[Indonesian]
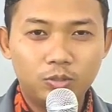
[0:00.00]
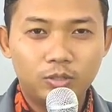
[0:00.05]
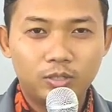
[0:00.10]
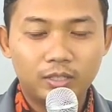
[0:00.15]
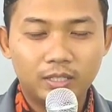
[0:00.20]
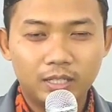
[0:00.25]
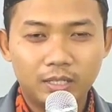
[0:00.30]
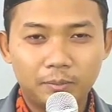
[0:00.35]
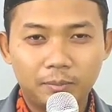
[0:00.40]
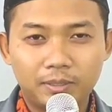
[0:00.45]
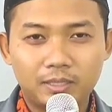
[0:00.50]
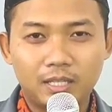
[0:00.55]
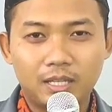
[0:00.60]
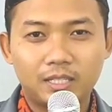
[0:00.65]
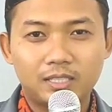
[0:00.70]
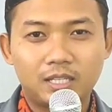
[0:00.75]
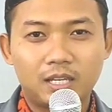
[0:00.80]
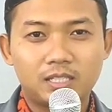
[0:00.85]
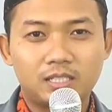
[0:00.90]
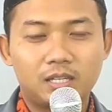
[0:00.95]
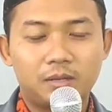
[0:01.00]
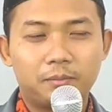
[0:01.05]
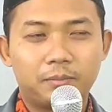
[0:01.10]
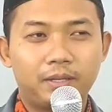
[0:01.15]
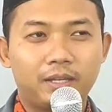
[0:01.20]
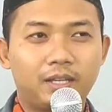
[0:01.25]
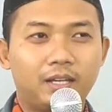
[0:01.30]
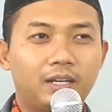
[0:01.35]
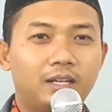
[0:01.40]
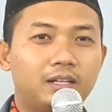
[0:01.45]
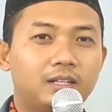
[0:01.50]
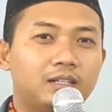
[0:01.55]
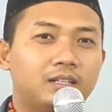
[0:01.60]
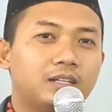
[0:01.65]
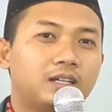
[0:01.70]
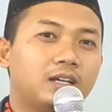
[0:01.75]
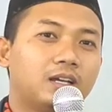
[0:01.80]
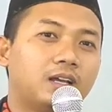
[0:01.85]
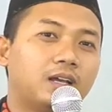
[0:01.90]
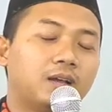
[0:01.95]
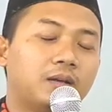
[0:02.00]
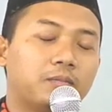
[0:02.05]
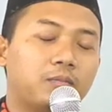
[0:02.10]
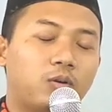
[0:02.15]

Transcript: yang bisa saya sampaikan. Mohon